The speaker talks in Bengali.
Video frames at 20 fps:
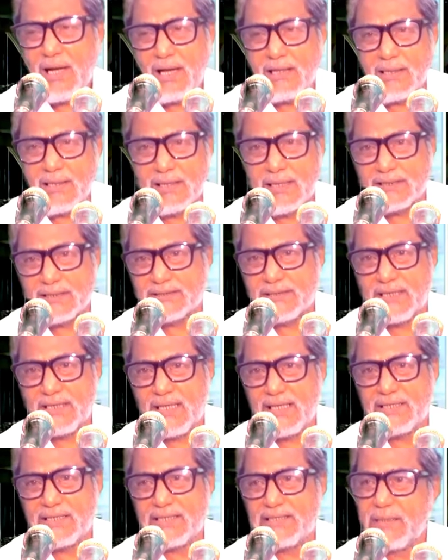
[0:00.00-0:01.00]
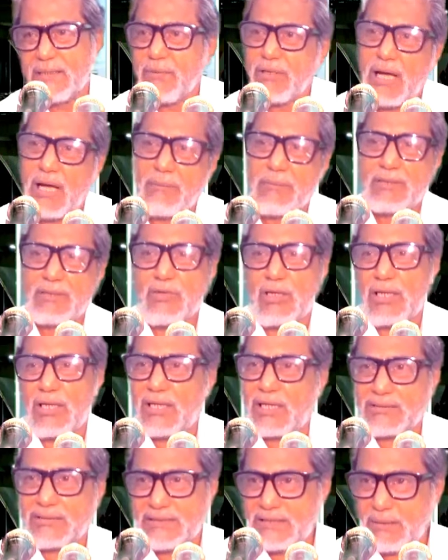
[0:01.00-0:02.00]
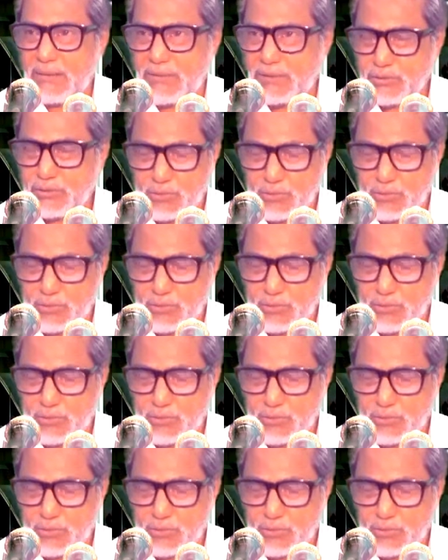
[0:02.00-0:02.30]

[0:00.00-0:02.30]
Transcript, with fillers: আল্লাহর কাছ থেকে এসেছে এবং আমরা তো আল্লাহর কাছেই আবার